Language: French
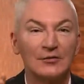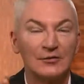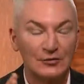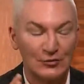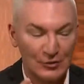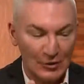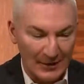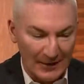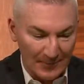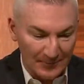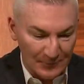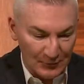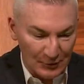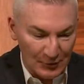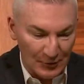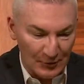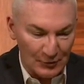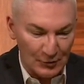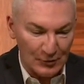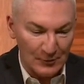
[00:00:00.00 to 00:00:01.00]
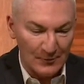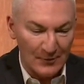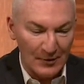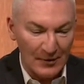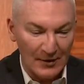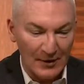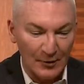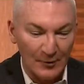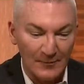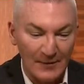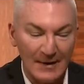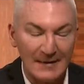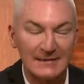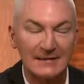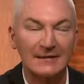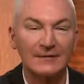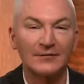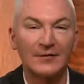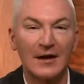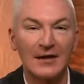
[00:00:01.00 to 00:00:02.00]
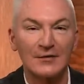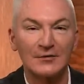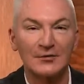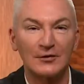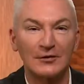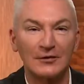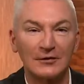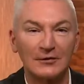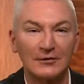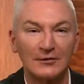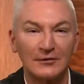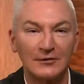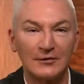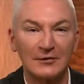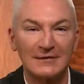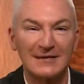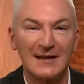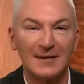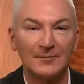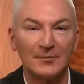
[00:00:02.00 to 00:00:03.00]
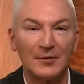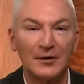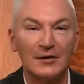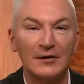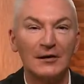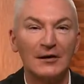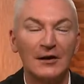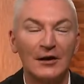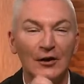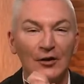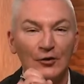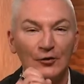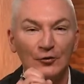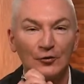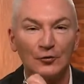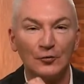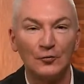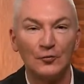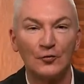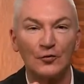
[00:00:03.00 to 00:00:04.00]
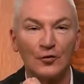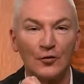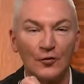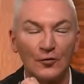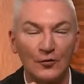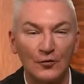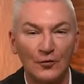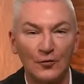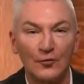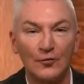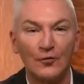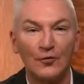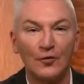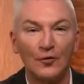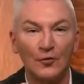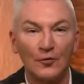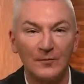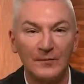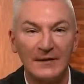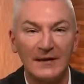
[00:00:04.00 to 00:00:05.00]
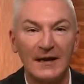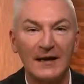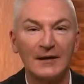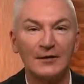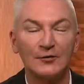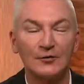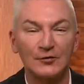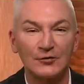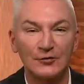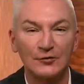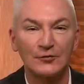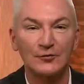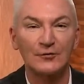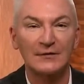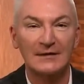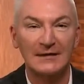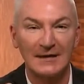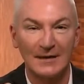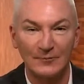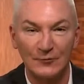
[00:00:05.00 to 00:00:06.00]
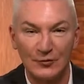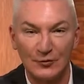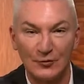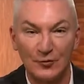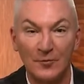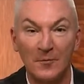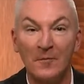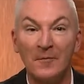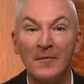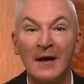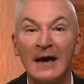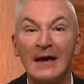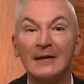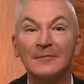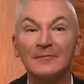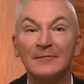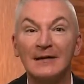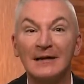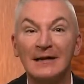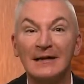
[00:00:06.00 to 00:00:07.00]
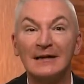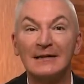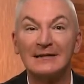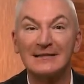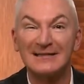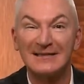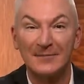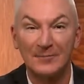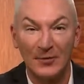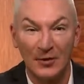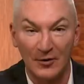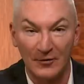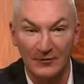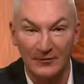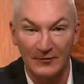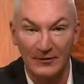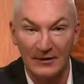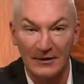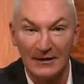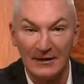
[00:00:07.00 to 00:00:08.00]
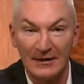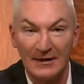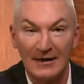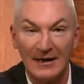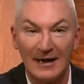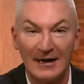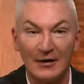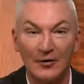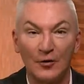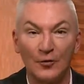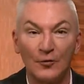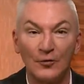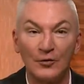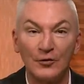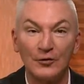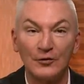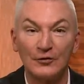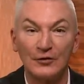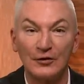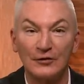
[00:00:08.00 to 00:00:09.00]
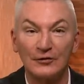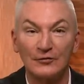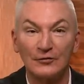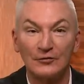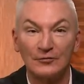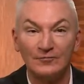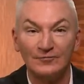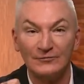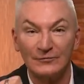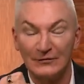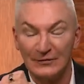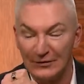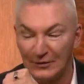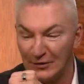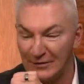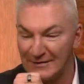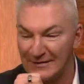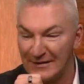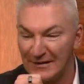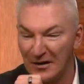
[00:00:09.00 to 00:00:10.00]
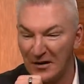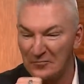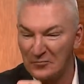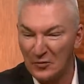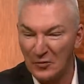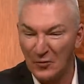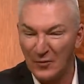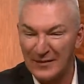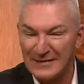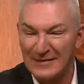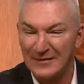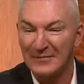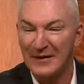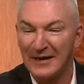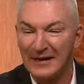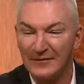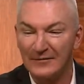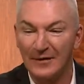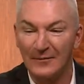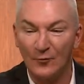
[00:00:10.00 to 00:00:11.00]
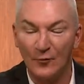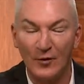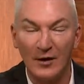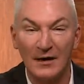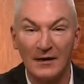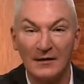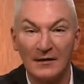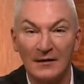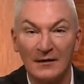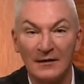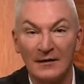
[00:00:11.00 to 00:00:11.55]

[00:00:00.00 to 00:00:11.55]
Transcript: je, je, m'en remets cette phrase de, Saint Paul, tout concourt au bien de ceux qui aiment Dieu, même les épreuves. Alors, au lieu de, dire, ah, pourquoi ça m'arrive à moi,